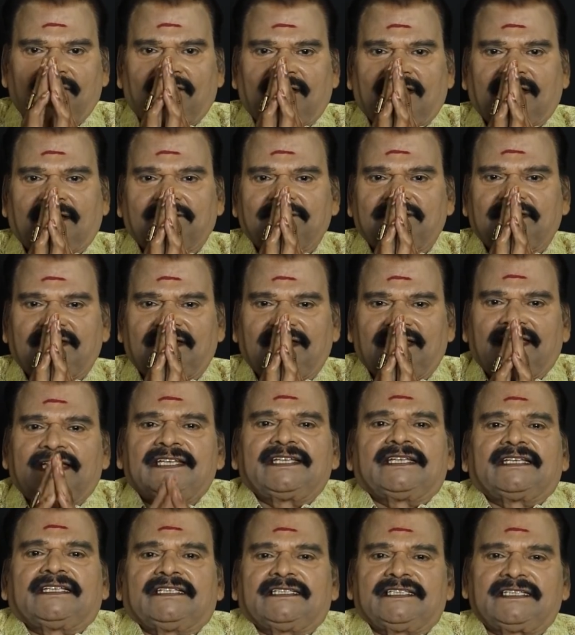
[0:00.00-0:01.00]
வணக்கம் நேர்களே
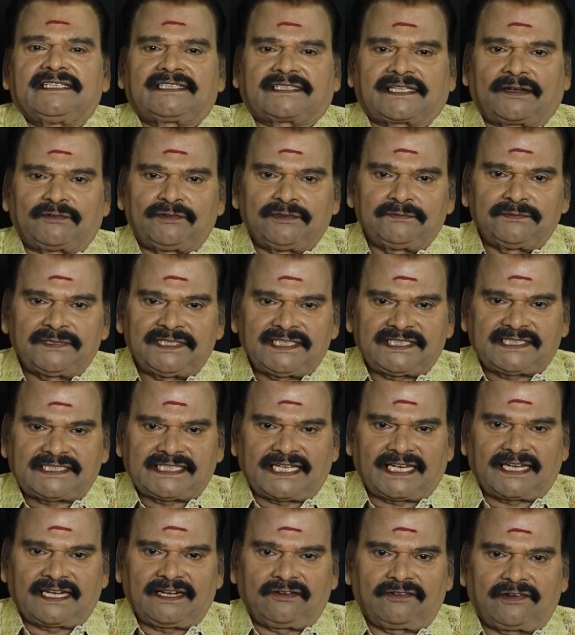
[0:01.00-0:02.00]
இது தமிழ் மின்
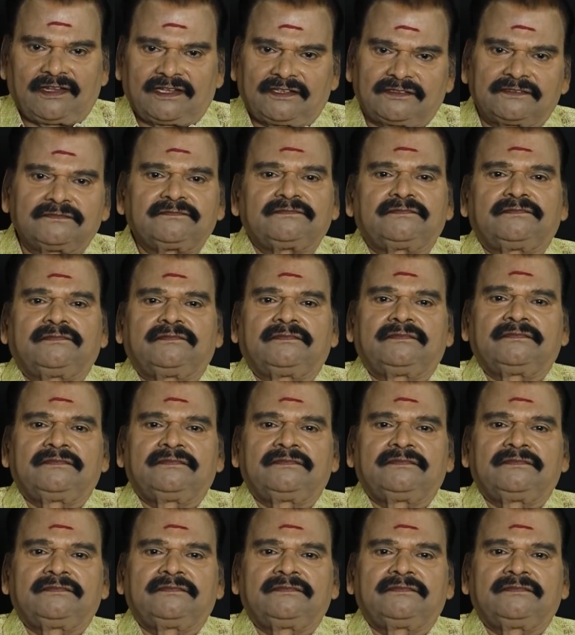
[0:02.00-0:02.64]
சேனல் வழங்கும்